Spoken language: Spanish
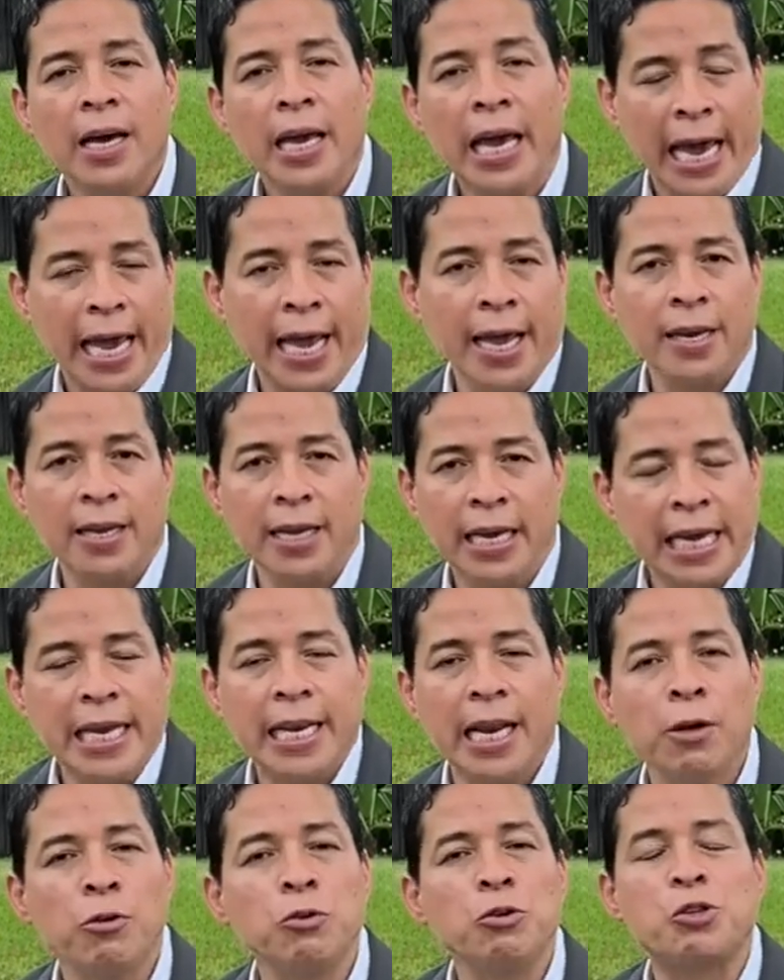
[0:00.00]
en ir
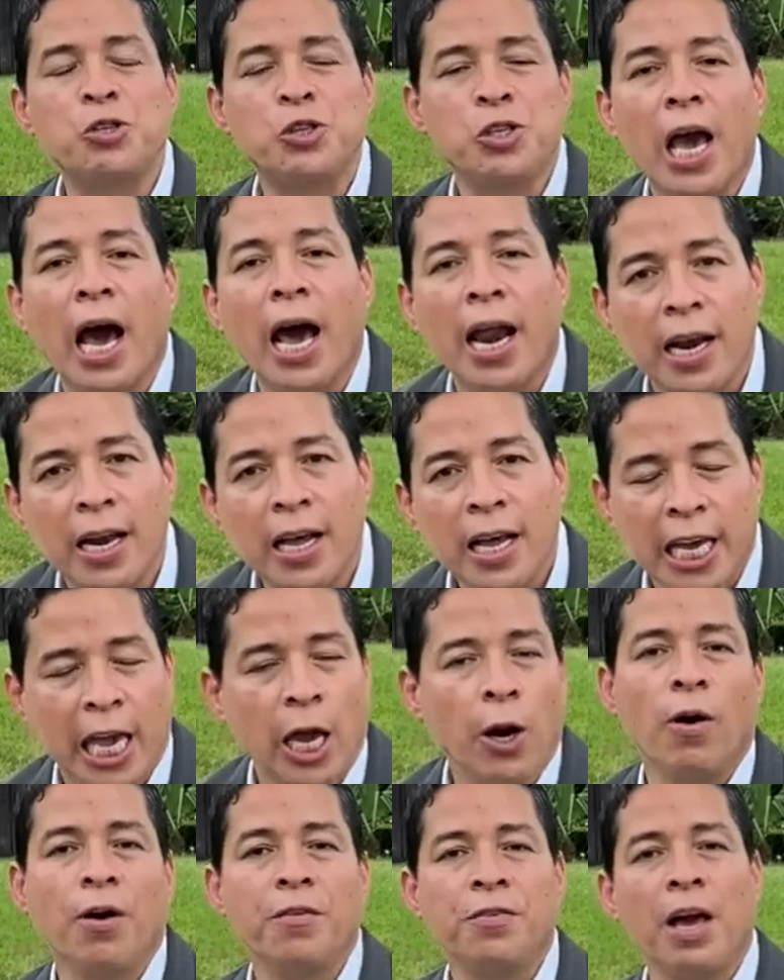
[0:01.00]
a anunciar que
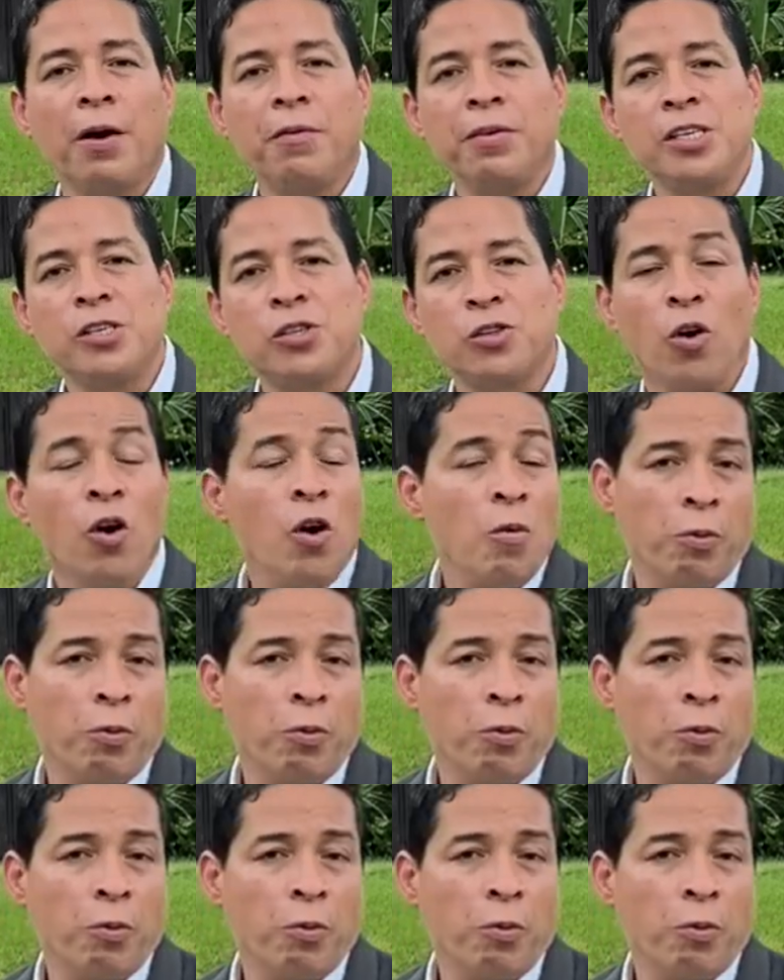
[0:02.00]
lo había visto.